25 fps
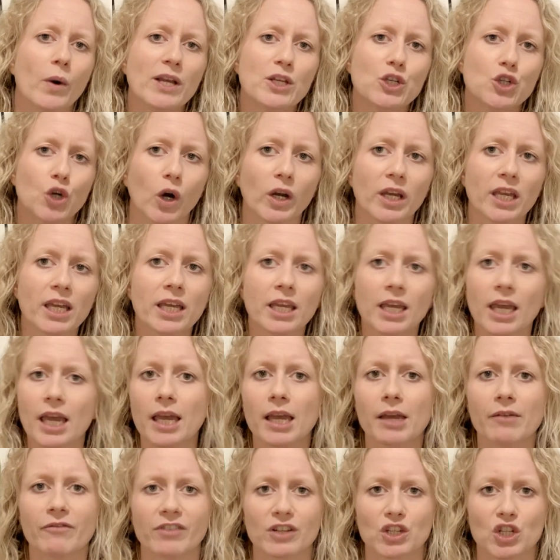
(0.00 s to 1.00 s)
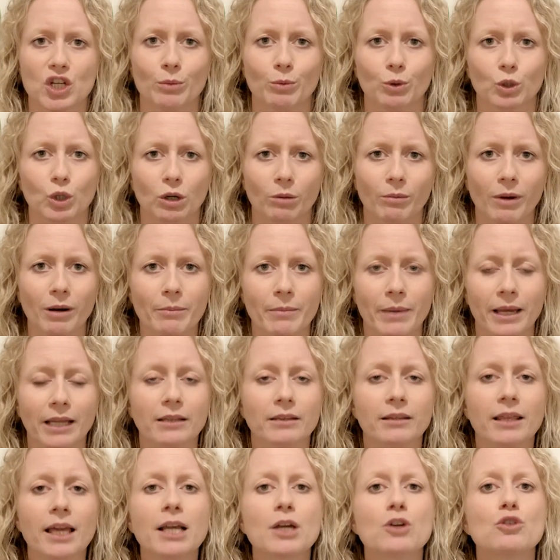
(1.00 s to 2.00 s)
quei giochi che facciamo
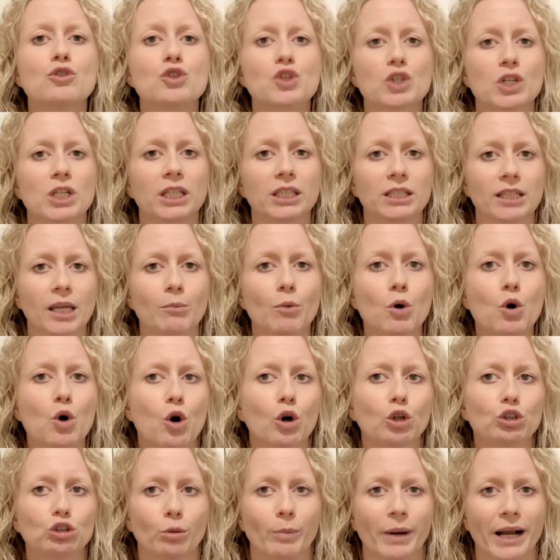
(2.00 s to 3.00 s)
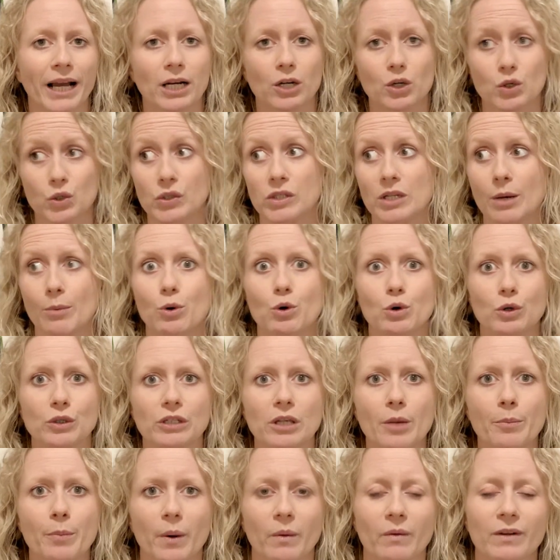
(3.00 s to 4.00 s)
normalmente che non ci rendiamo conto, magari non siamo
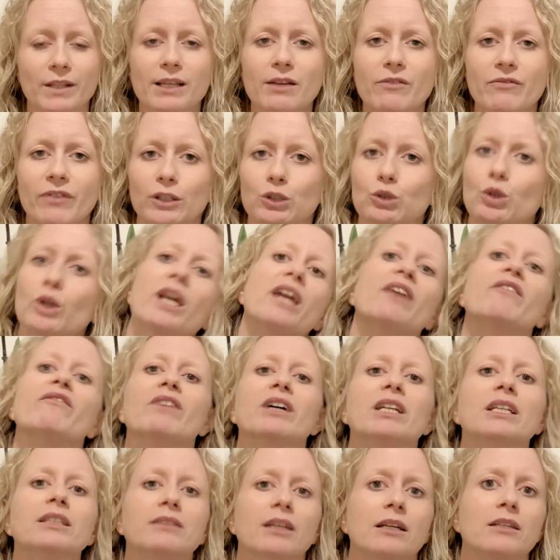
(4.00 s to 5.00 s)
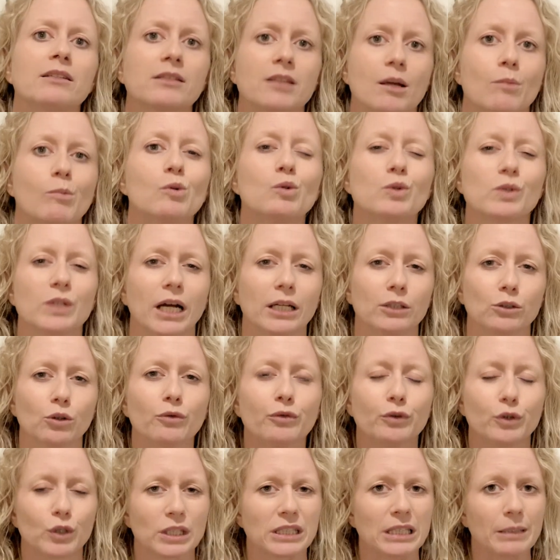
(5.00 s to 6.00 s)
consapevoli del fatto che in verità stiamo
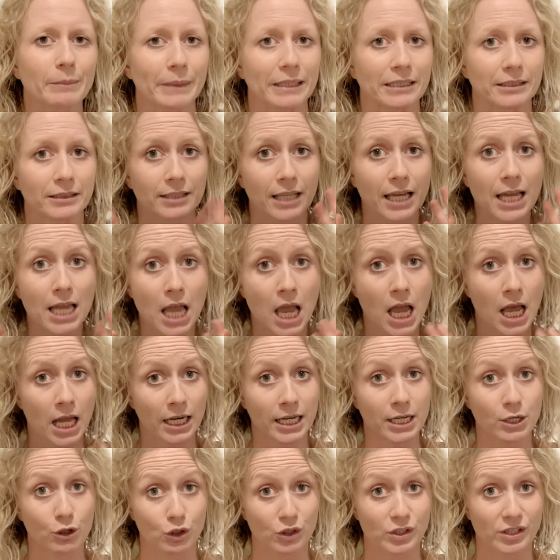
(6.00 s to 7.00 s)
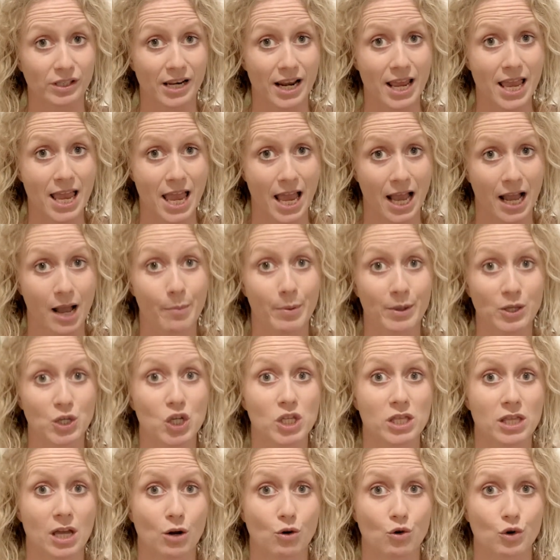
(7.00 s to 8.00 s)
usando fortemente le nostre
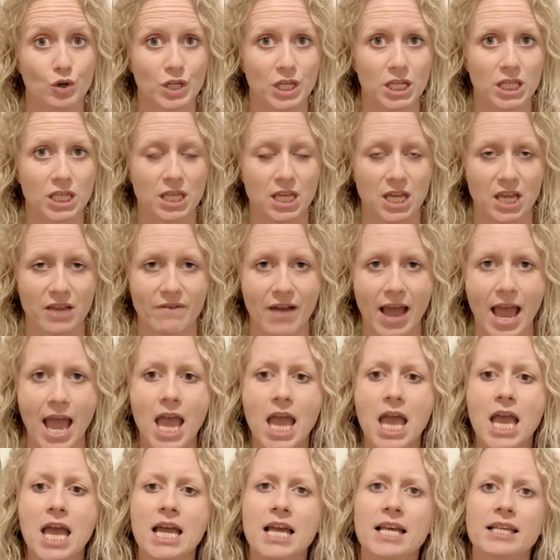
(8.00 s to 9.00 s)
capacità cognitive.